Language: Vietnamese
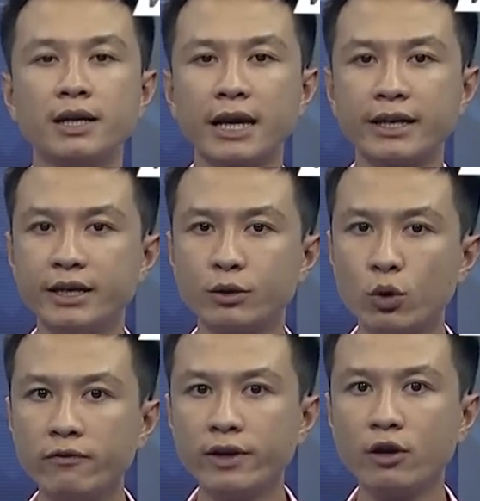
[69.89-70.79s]
tại nghị
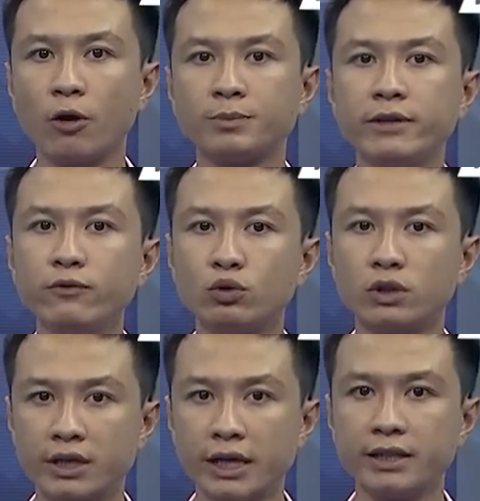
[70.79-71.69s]
quyết phiên họp Chính phủ
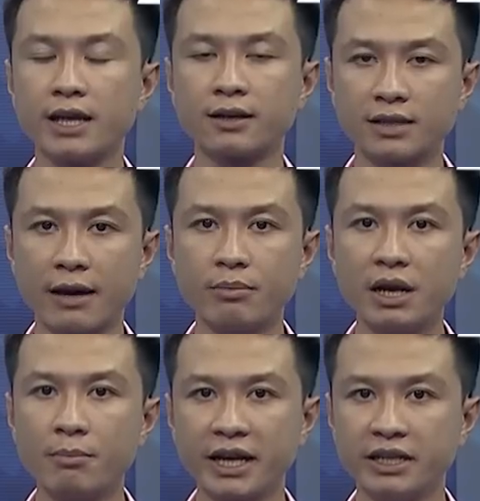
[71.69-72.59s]
thường kỳ tháng 8
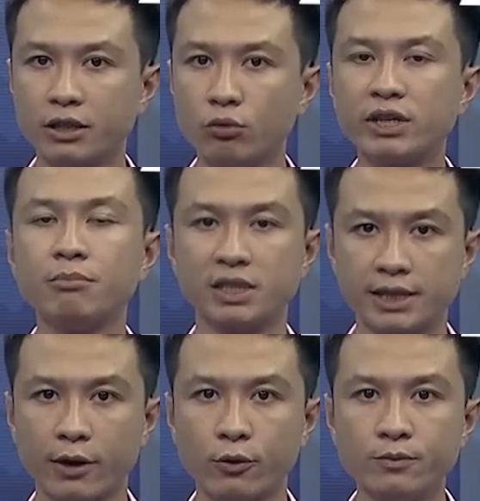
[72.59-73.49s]
năm
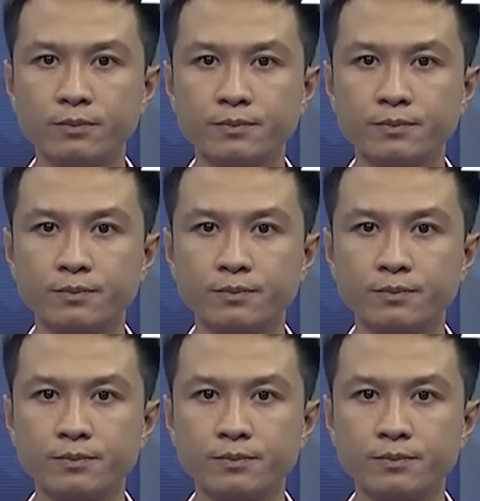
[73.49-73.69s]
2016.